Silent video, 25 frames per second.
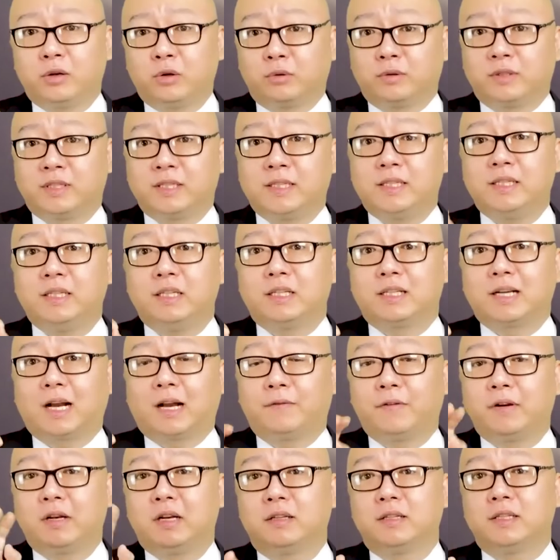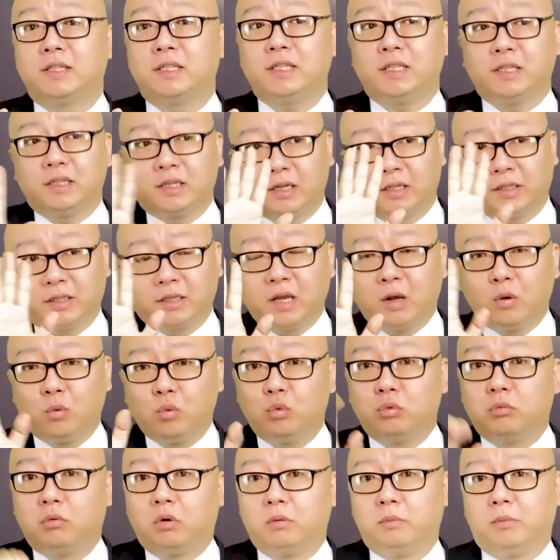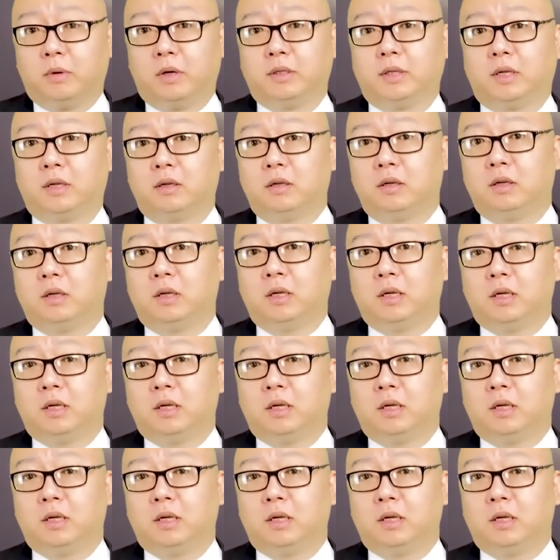这种细沙非常细，那个天雾蒙蒙的，